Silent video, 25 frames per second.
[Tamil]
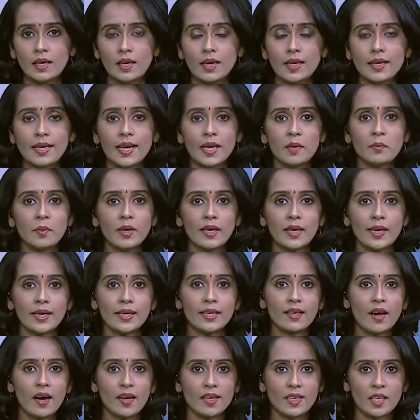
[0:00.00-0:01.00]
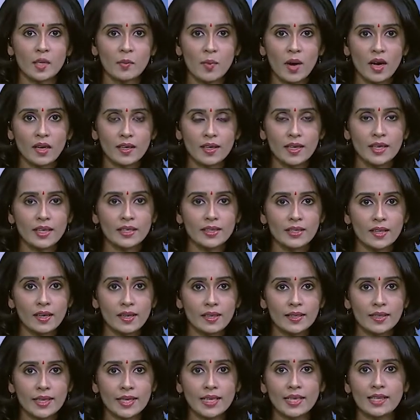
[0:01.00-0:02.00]
அடைமழை காரணமாக
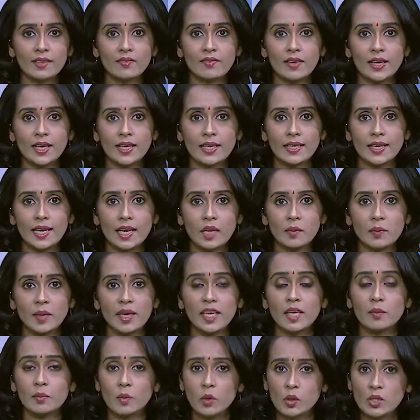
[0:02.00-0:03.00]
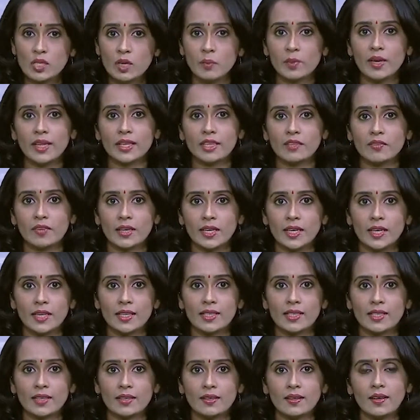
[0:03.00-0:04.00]
நாட்டில் வெள்ள நிலைமை மோசமடைந்து
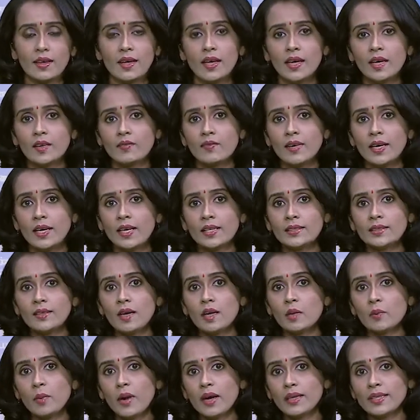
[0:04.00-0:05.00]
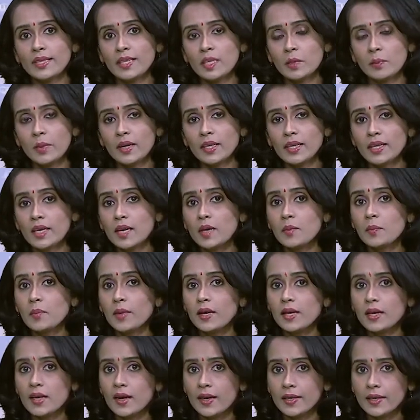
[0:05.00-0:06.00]
வருகிறது வெள்ளத்தால் பாதிக்கப்பட்ட
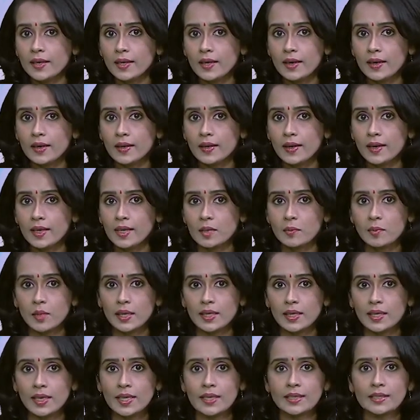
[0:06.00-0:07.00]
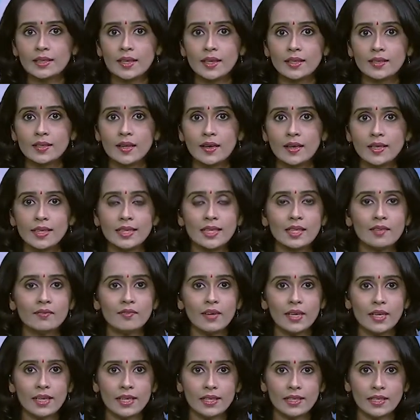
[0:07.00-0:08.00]
பல்லாயிரக்கணக்கான மக்கள் தற்காலிக
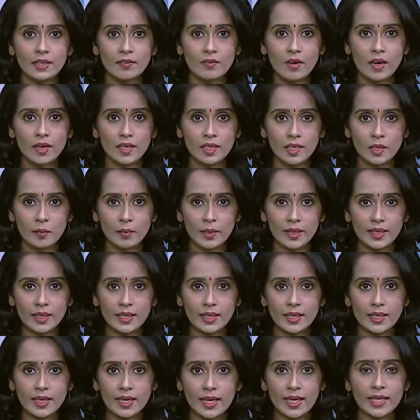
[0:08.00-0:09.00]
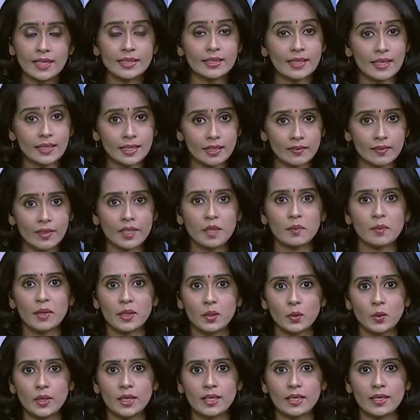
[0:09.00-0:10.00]
வெள்ள நிவாரண மையங்களில் தங்க
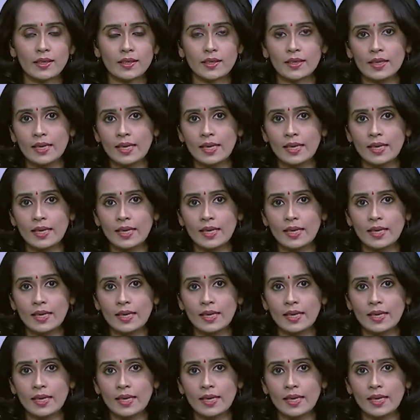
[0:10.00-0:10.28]
வைக்கப்பட்டுள்ளனர்